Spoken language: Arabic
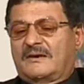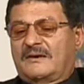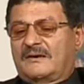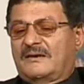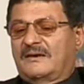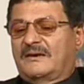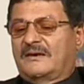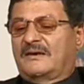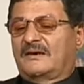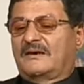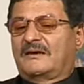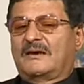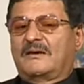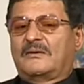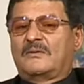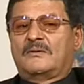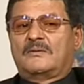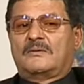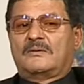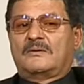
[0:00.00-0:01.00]
كتير جدا
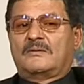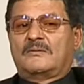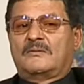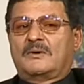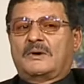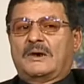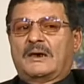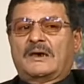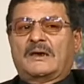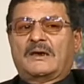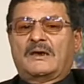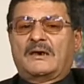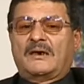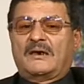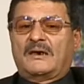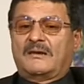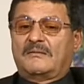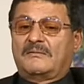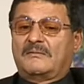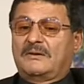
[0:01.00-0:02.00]

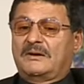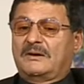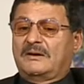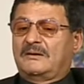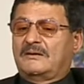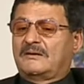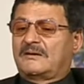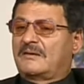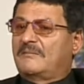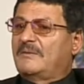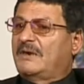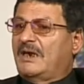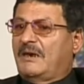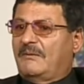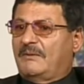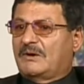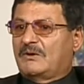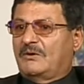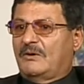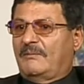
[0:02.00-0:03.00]
واخرها زميلنا
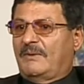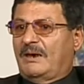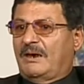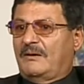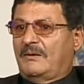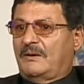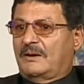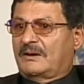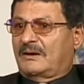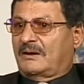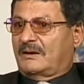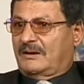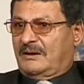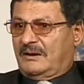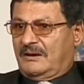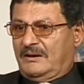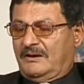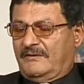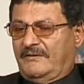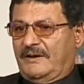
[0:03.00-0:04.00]
احمد جمعه واعتقد
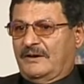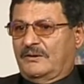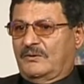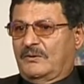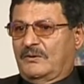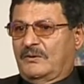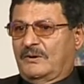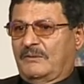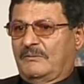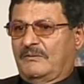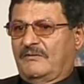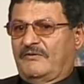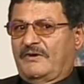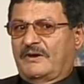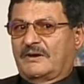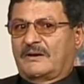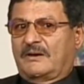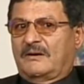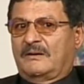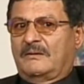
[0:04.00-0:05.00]
كان ضيف عندكم هنا من
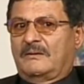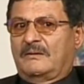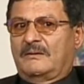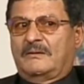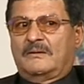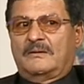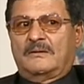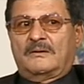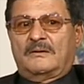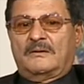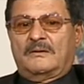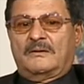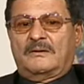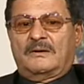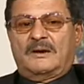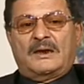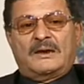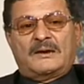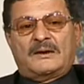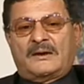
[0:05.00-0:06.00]
فتره
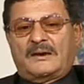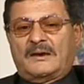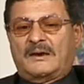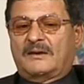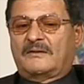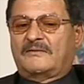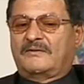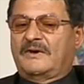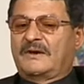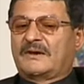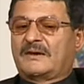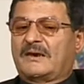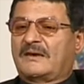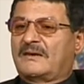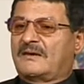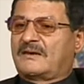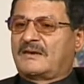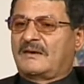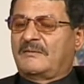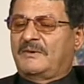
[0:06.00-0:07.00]
لا ده رقد فيها
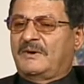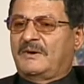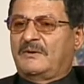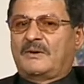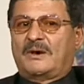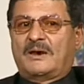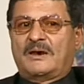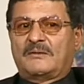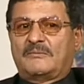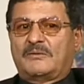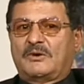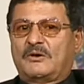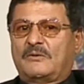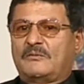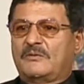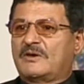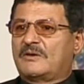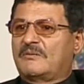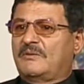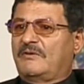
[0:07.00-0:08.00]
ثلاث اسابيع وقعد
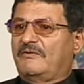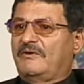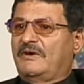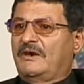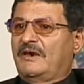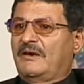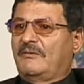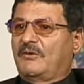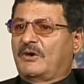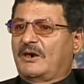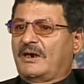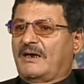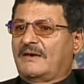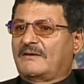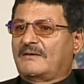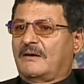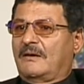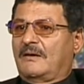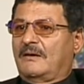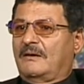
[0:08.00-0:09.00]
منهم اسبوع في العنايه
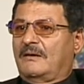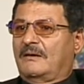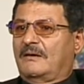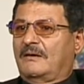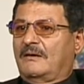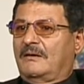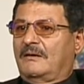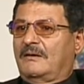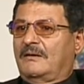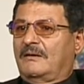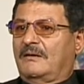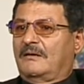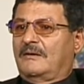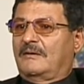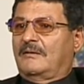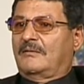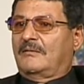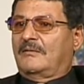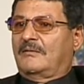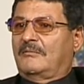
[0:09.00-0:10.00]
المركزه
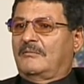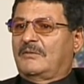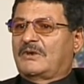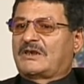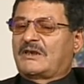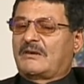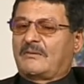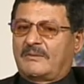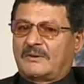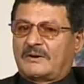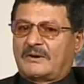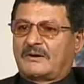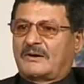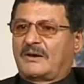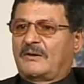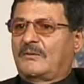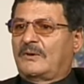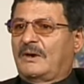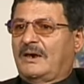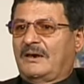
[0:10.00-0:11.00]
آه. بسبب
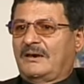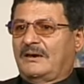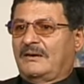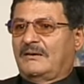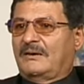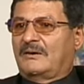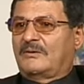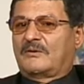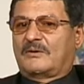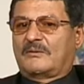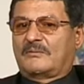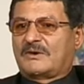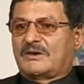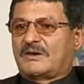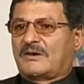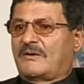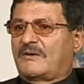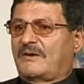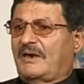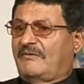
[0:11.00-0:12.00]
التطاول عليه لانه كان
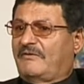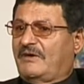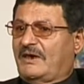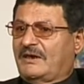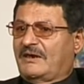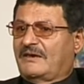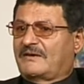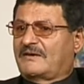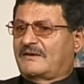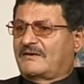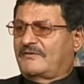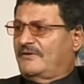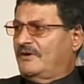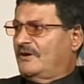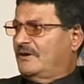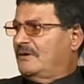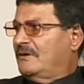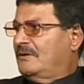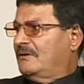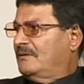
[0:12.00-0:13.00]
بيصور في احداث
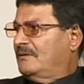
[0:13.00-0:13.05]
السفاره